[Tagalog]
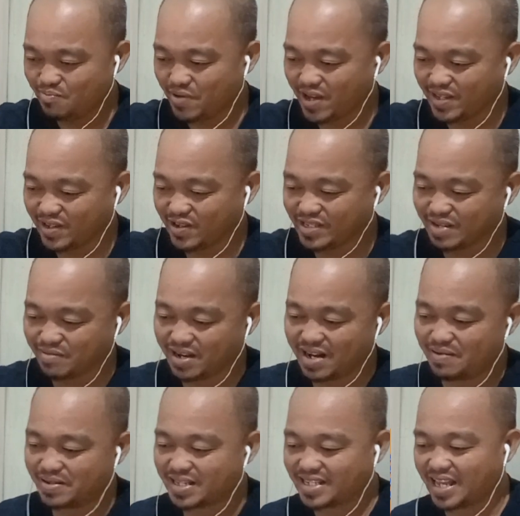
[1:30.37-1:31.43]
Hindi pwede sa
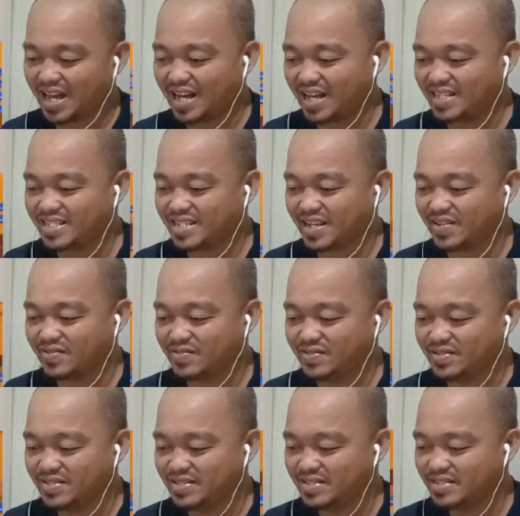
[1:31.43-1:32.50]
mga matatangkad sa'yo.
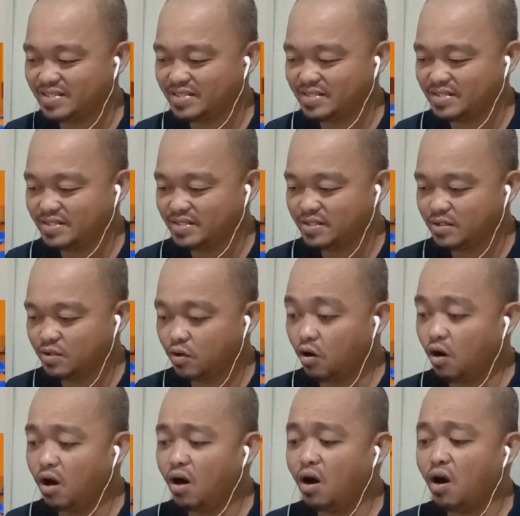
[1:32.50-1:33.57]

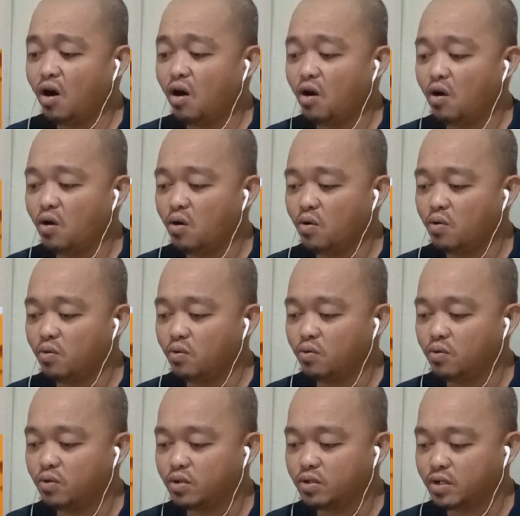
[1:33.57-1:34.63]
Oh!
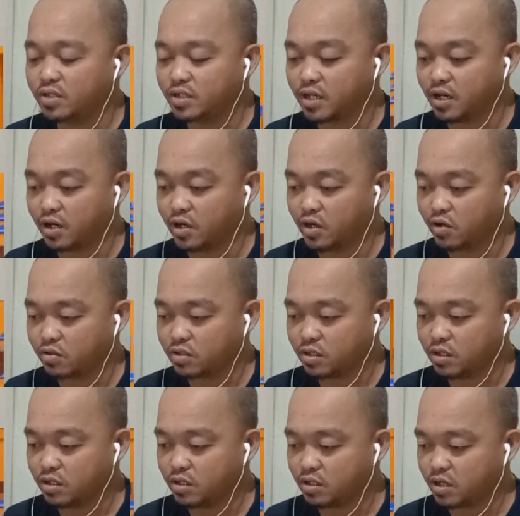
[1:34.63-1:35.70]
Ganda ng ikot
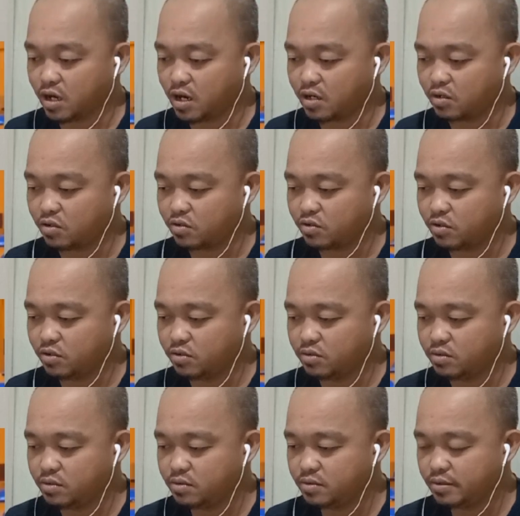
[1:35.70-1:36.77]
ni Carlo
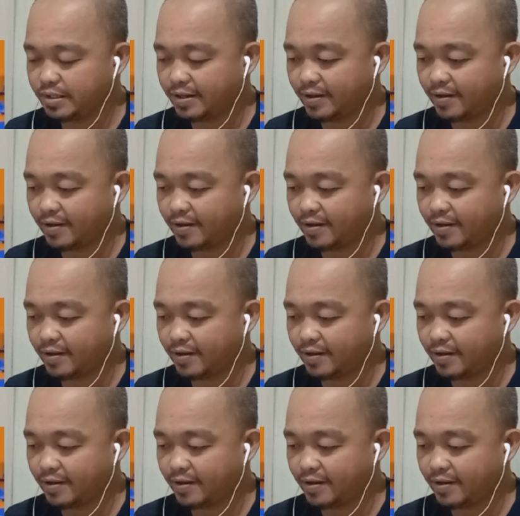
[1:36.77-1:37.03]
doon.